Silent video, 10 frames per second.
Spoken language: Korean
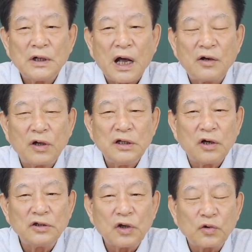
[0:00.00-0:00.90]
너
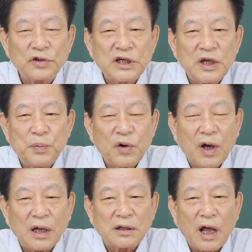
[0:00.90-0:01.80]
이런 정도 책이
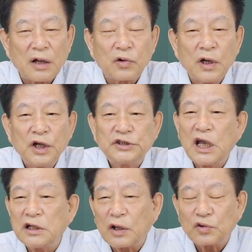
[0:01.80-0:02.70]
필요하겠다 하도
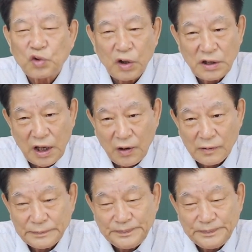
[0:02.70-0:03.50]
책이라도 줘야 돼요.